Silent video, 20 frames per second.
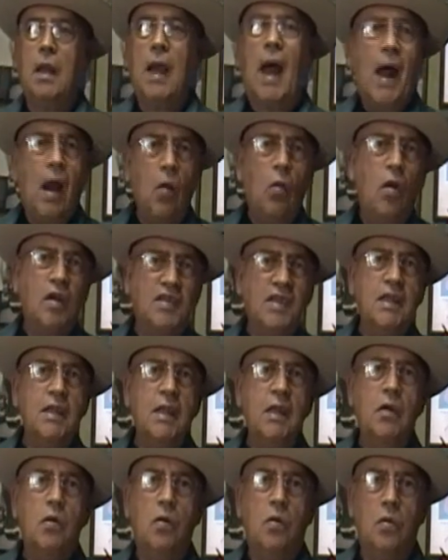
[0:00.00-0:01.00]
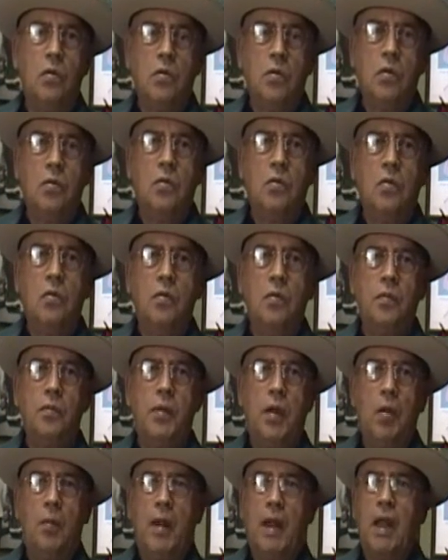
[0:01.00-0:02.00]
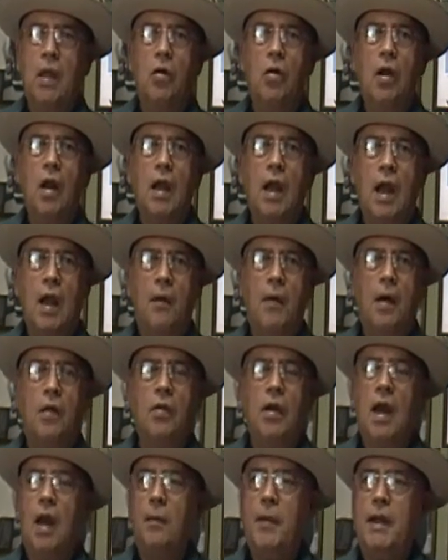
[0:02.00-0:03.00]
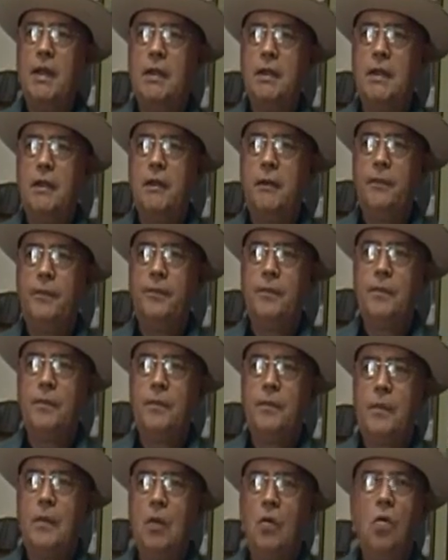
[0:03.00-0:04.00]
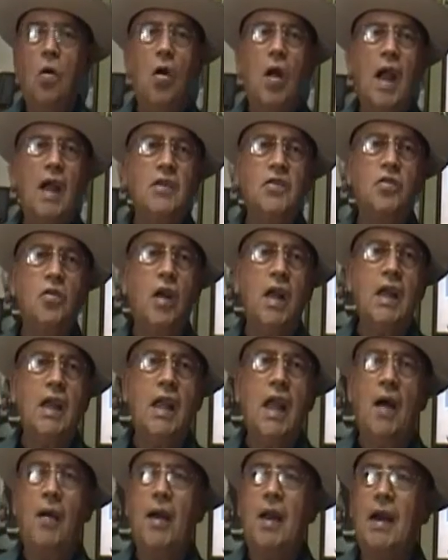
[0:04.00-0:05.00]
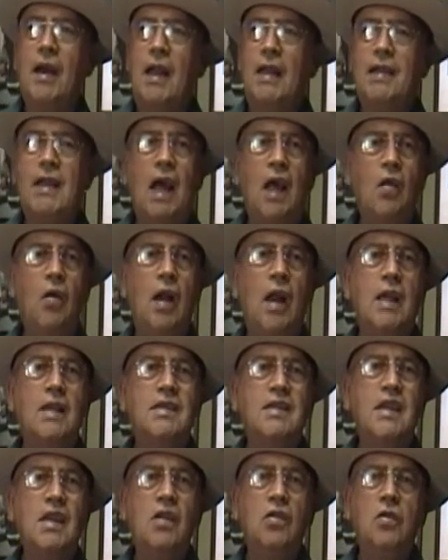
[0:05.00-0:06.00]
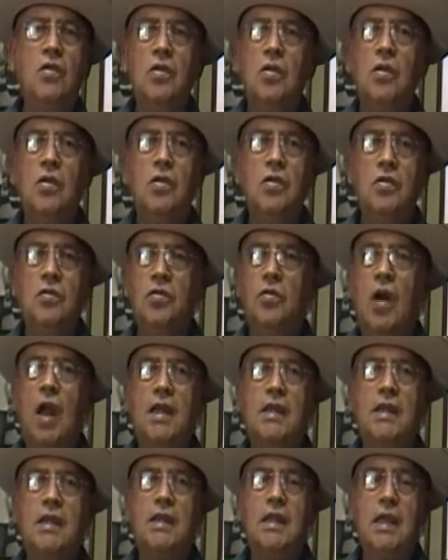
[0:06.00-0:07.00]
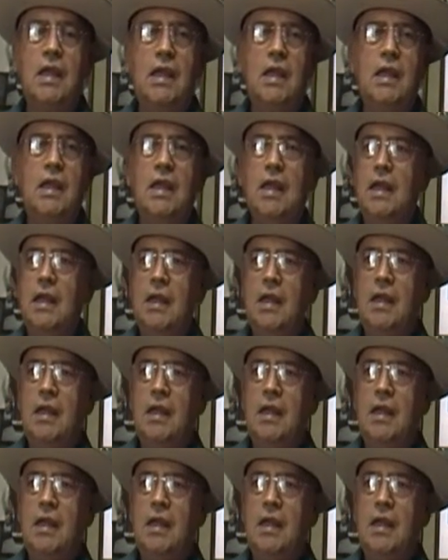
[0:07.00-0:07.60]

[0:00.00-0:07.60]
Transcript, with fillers: Algo así dijo pero me quedó grabado en la mente. Hugo Cancio es el que ha retado al exilio durante